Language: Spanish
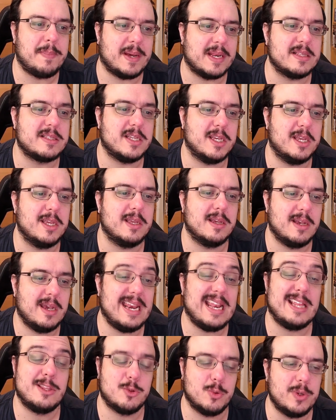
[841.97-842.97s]
parche
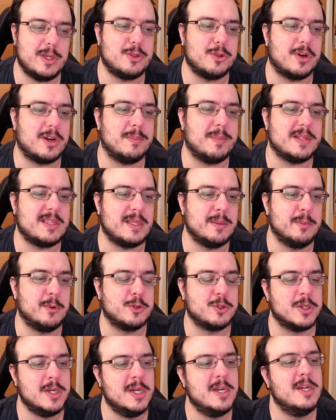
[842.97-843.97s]
gratuito,
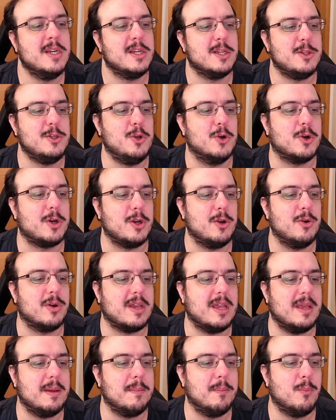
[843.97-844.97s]
repetimos, yo creo
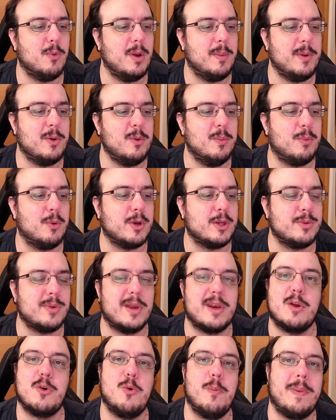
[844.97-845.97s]
que vuelven un
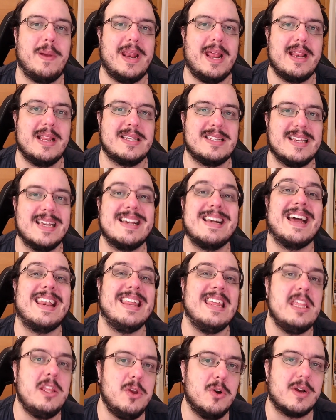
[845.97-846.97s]
poquito a recuperar ese
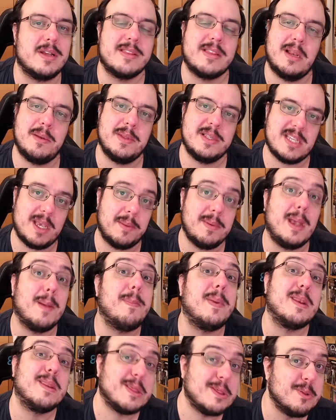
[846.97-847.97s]
cariño que tal vez se
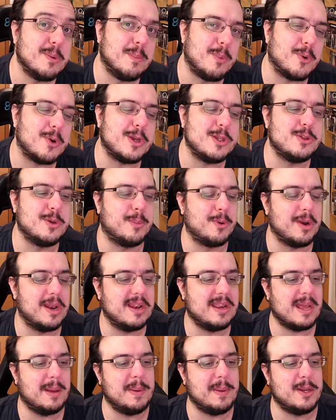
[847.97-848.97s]
había perdido un poquito por
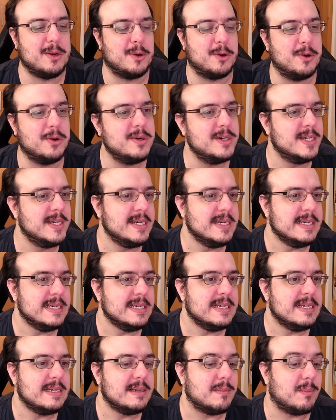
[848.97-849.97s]
el camino, ¿no?
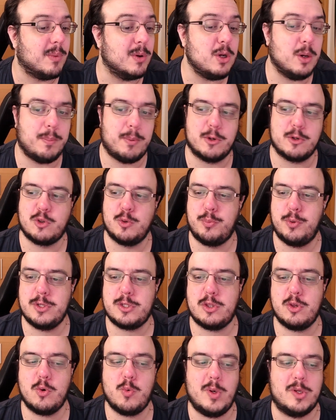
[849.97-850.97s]
Bueno, por
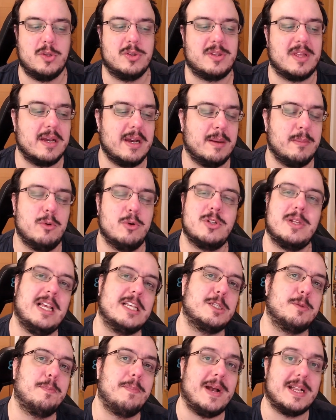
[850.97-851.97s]
supuesto, cuando tengamos
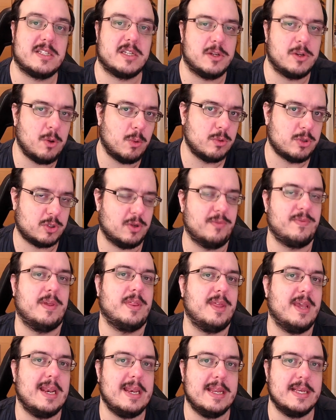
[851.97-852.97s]
las patch notes
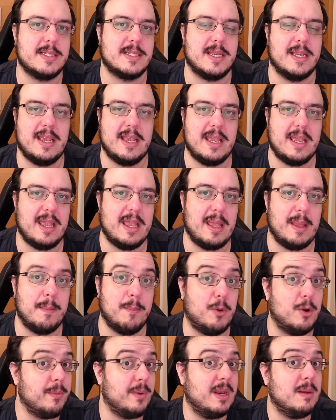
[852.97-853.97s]
oficiales, eh,
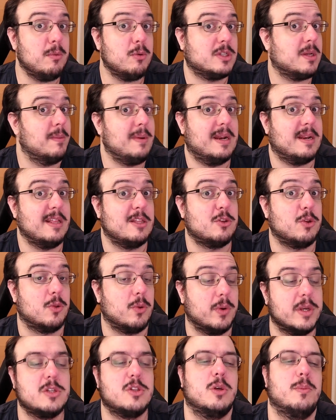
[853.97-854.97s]
volveremos a hablar de
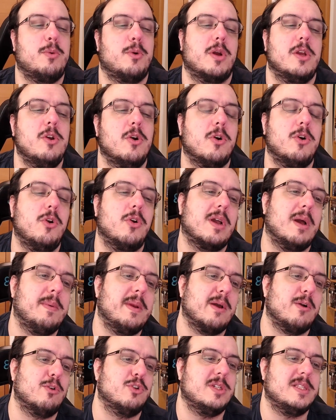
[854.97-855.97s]
todo esto, porque yo creo que
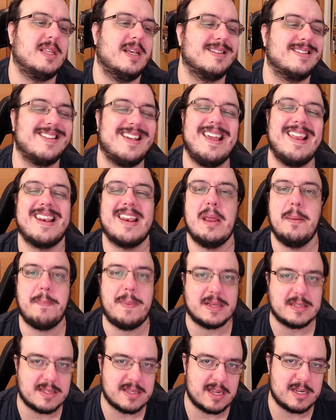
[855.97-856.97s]
habrá cositas que
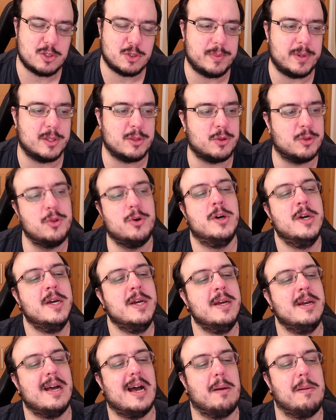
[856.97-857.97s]
repasar, sobre todo
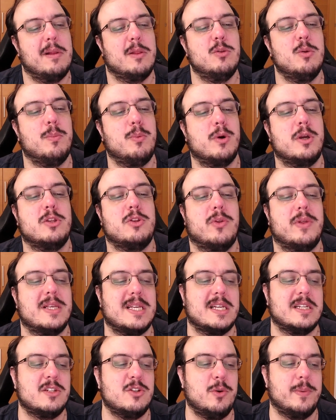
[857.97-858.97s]
hablando un poquito de
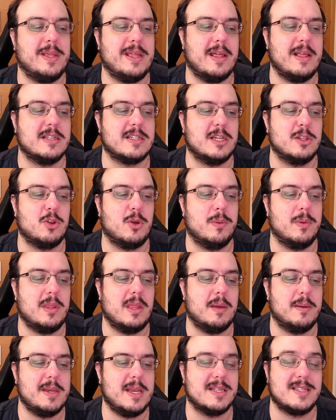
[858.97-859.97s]
esas novedades que
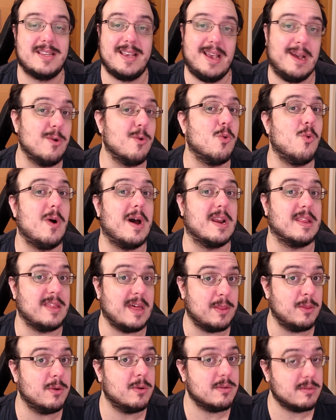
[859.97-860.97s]
todavía se han
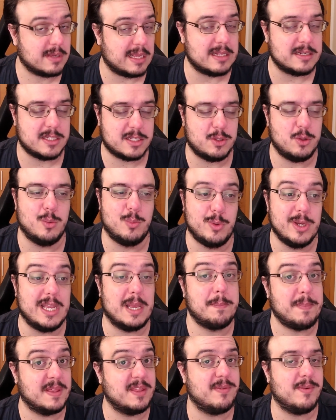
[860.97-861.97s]
guardado, que han sido muy
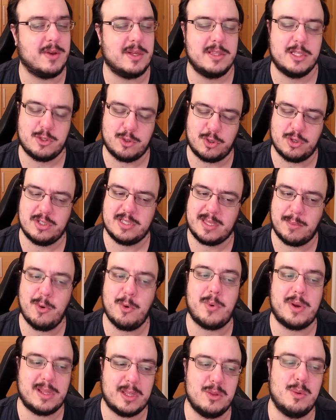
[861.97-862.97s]
específicas, han dicho, nos
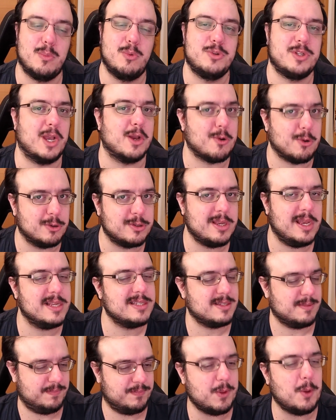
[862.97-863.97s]
estamos guardando muchas
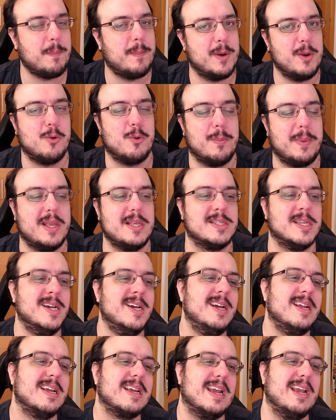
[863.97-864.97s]
cosas, no os preocupéis,
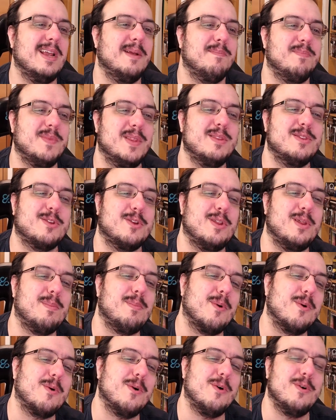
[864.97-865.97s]
que dentro de
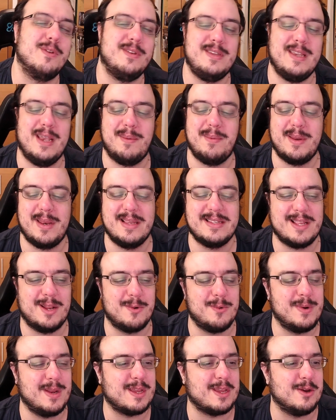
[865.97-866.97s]
poco ya veréis
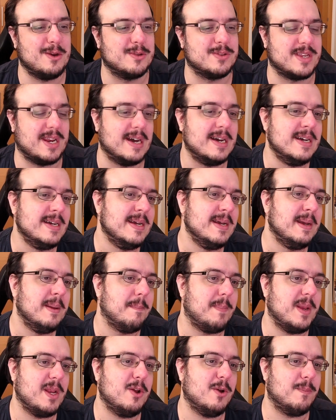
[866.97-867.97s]
alguna que otra.
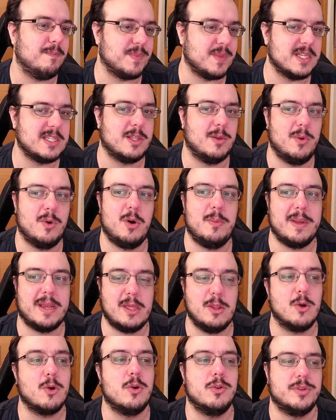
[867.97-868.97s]
Pero desde luego me
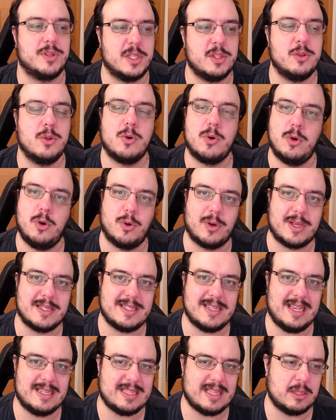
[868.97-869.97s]
quedo contento con lo que
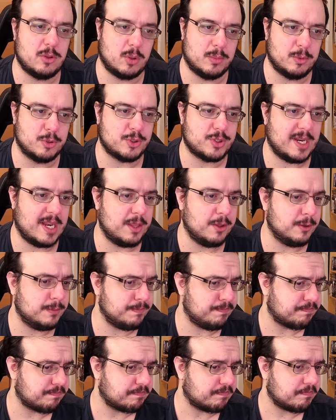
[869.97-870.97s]
sea tanto mostrado